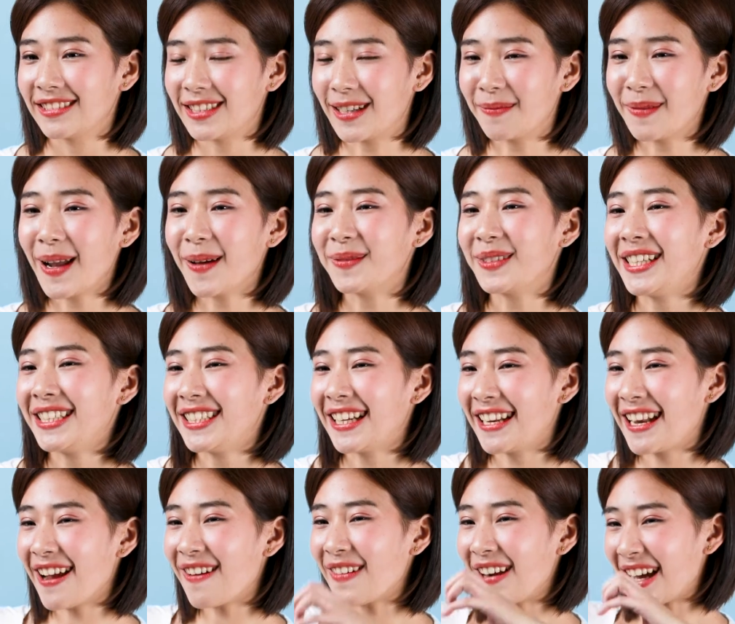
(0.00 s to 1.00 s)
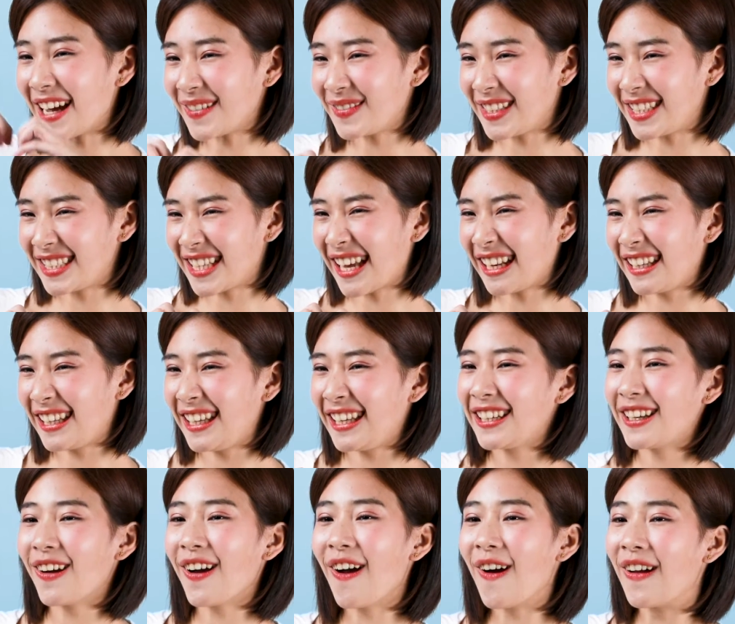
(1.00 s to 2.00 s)
สำหรับ C Channel เลิฟซีซั่นนี้
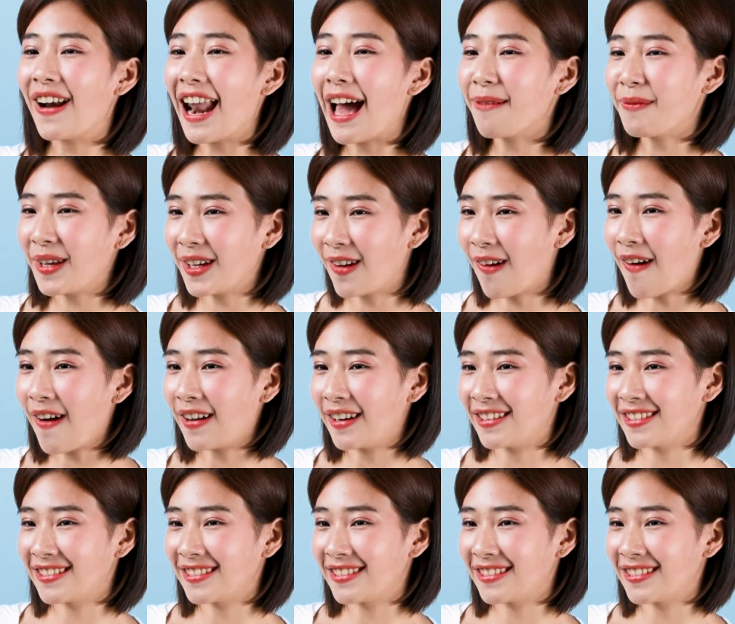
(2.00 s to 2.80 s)
ก็ขอลาไปก่อน